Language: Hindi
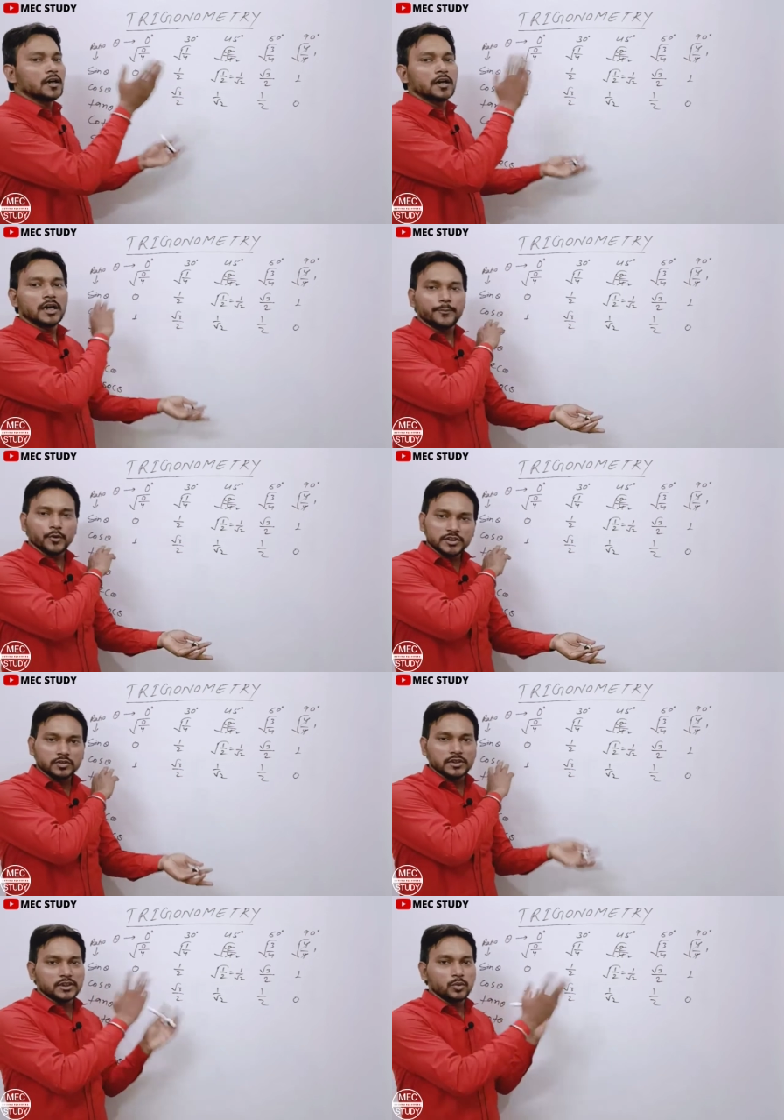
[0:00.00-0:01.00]
अपोजिट हो
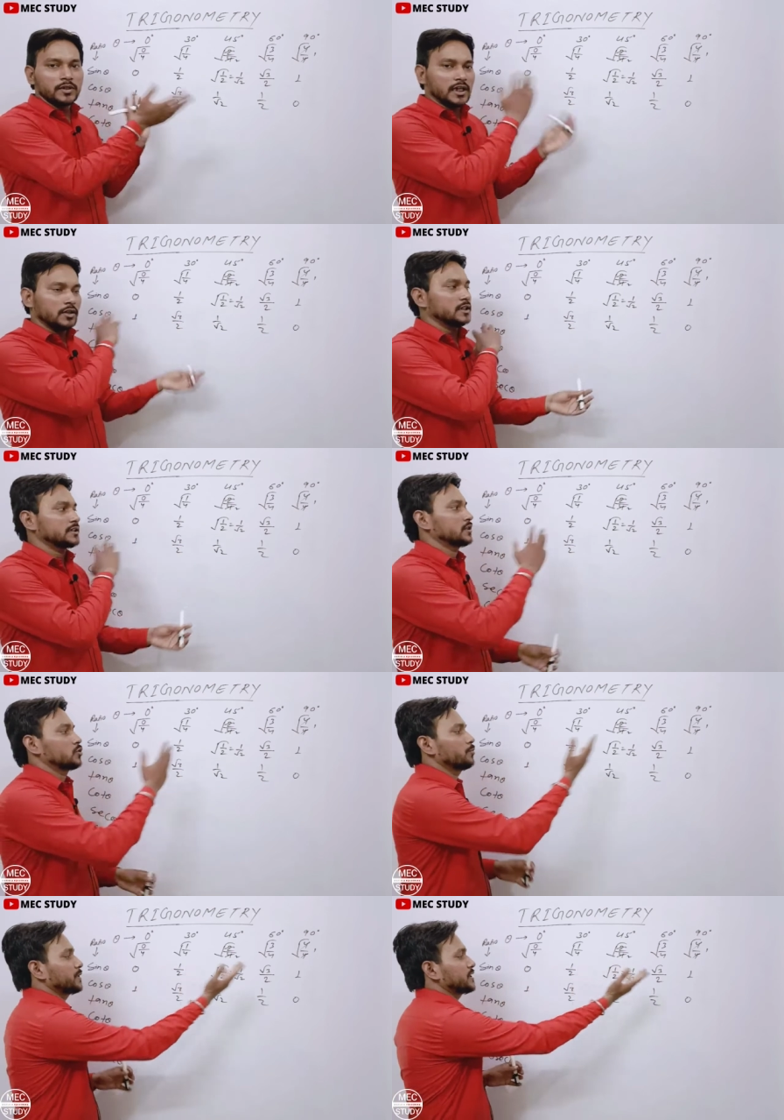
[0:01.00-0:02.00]
जाता है उल्टा हो जाता है तो
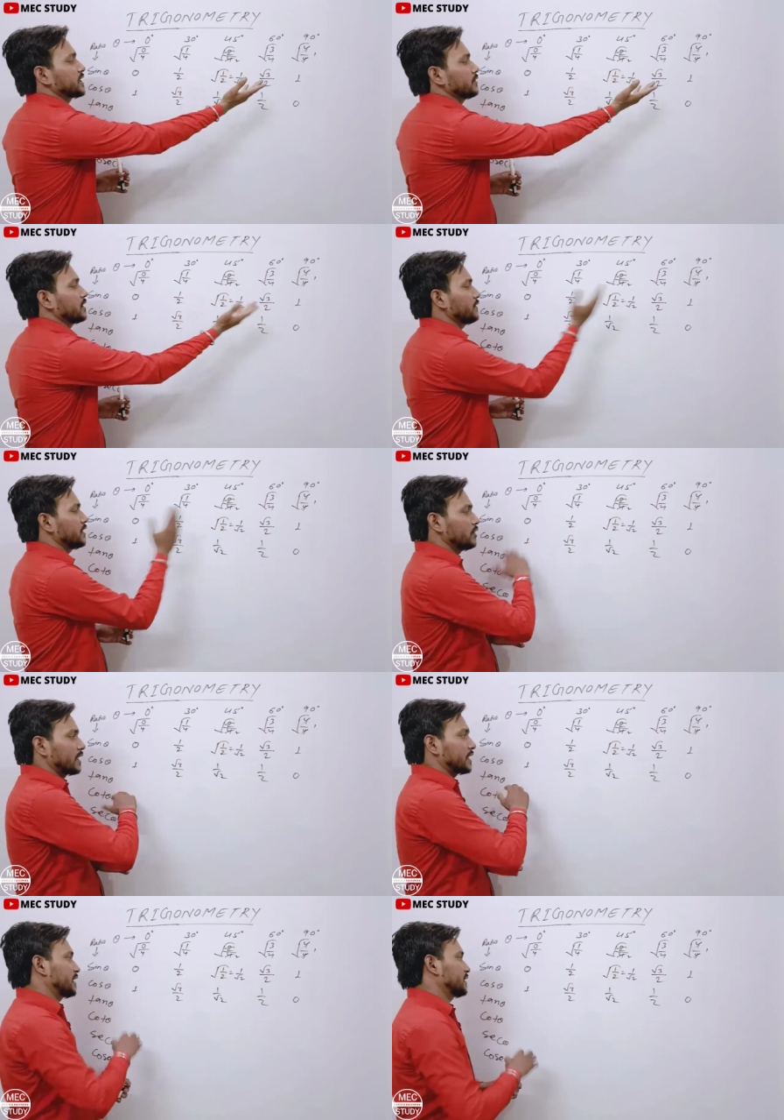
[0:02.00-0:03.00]
पीछे वाला वैल्यू
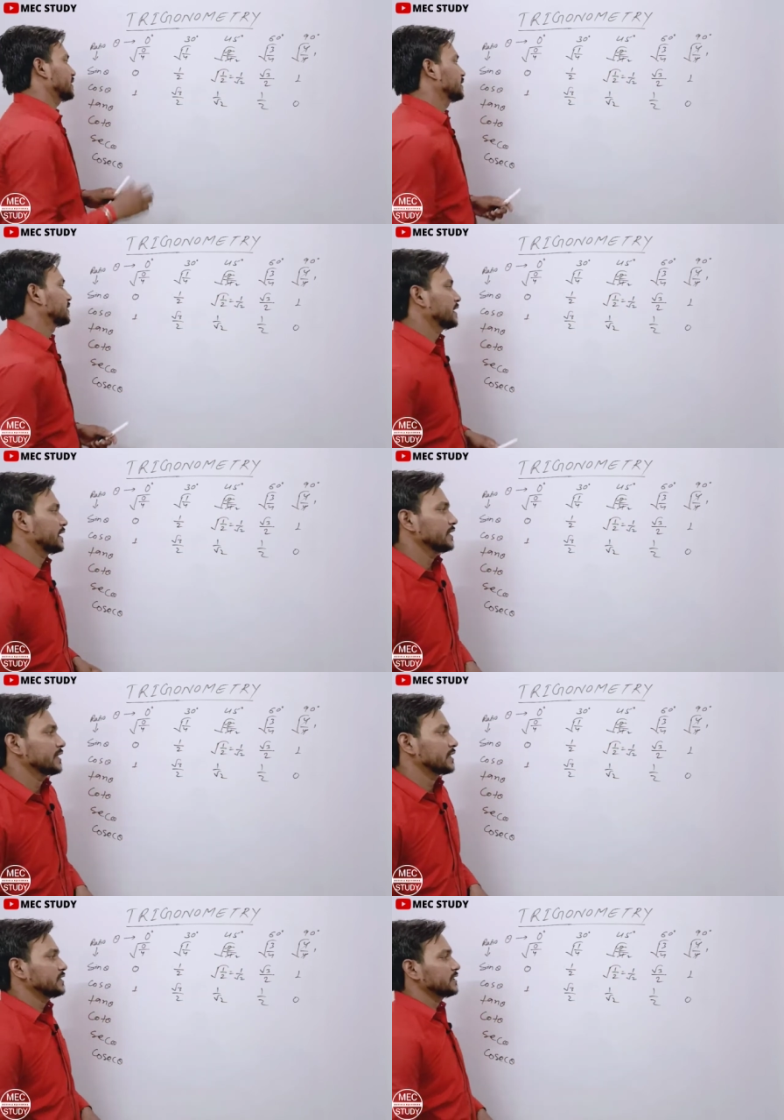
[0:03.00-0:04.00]
आगे आ गया ठीक है देख
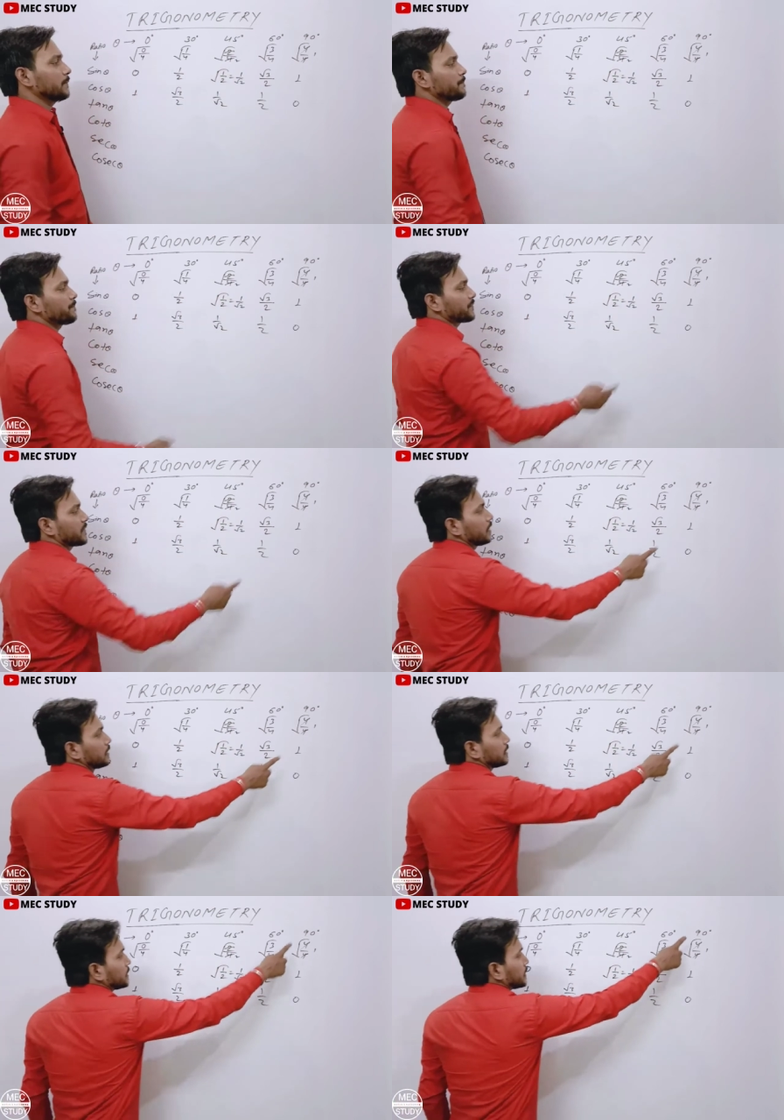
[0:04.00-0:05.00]
लीजिए आप
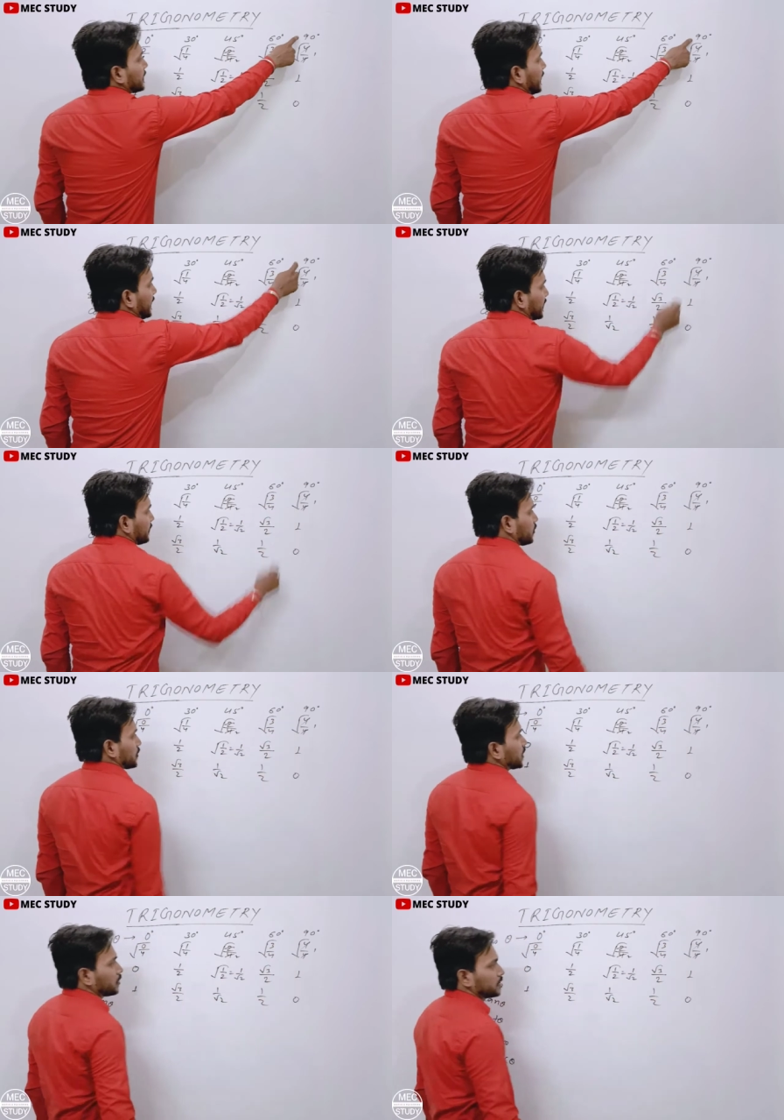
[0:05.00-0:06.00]
नाइन्टी का वैल्यू क्या
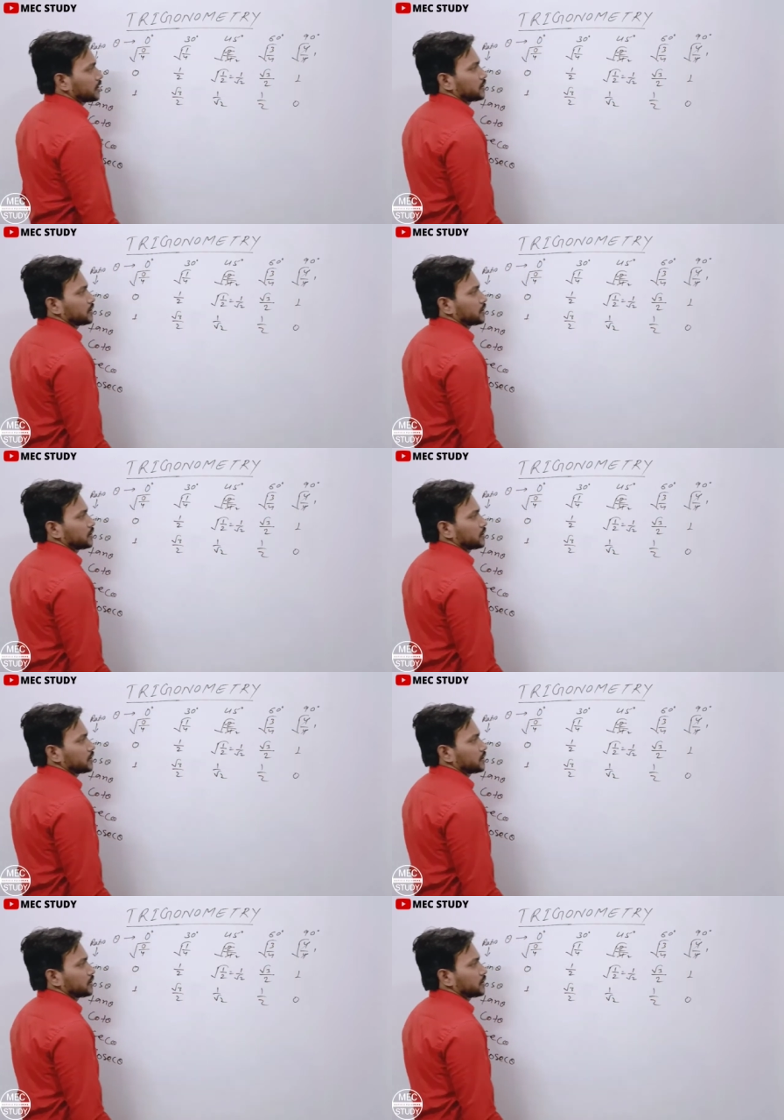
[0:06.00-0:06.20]
हो गया